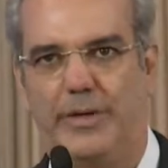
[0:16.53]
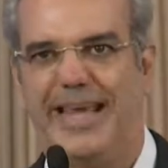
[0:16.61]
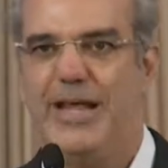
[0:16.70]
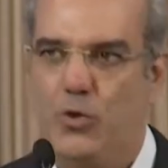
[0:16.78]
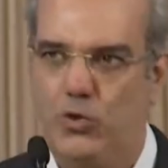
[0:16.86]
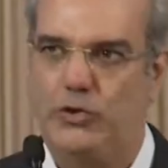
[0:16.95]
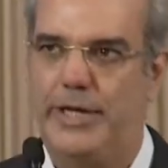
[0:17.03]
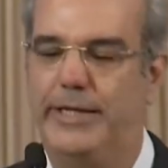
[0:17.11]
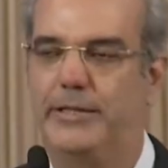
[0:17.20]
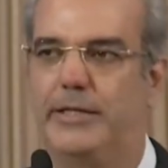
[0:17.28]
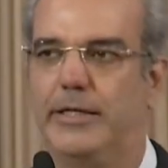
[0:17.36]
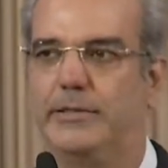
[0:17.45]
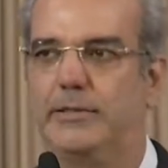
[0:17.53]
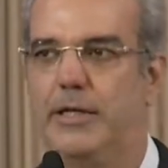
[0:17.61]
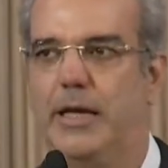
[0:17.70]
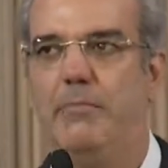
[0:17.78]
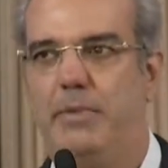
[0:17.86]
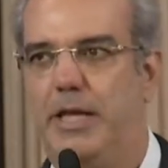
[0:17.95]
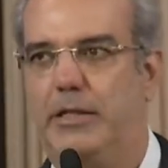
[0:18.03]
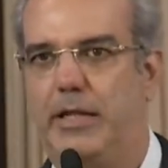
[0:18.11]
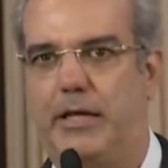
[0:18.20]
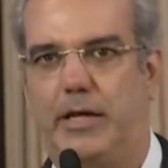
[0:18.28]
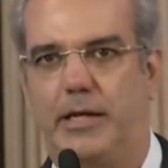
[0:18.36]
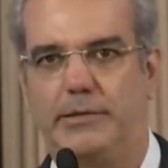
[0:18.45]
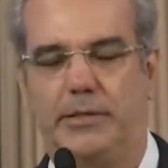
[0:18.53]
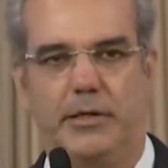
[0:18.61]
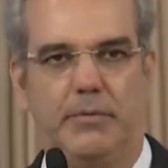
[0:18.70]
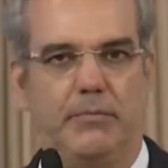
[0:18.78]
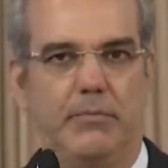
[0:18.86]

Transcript: inocentes, en Villa Altagracia.